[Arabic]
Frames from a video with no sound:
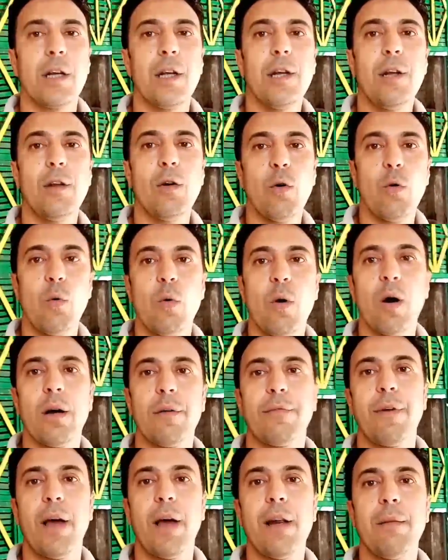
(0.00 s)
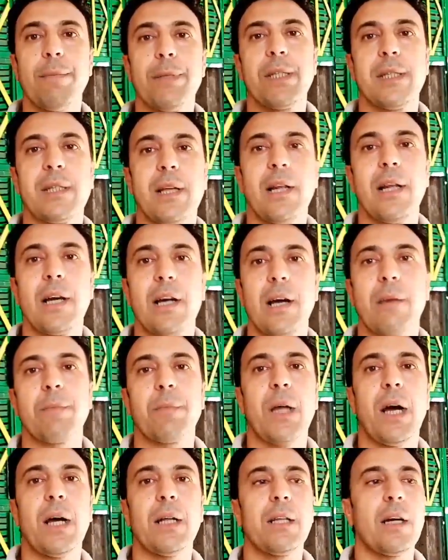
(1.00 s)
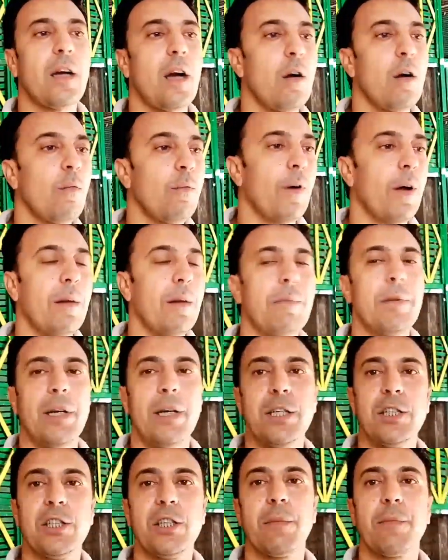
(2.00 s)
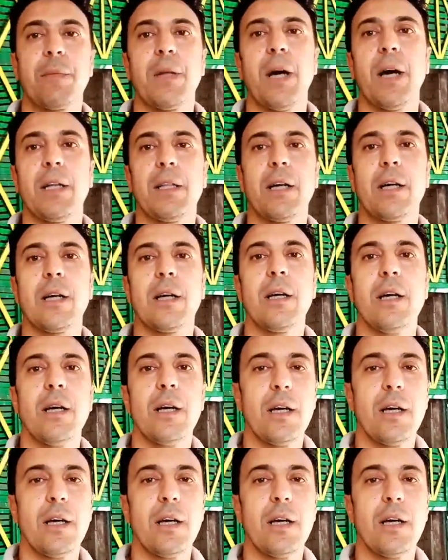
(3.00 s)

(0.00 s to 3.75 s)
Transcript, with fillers: اللي هو في قلب السلاكه بتاعتك او في قلب العشه بتاعتك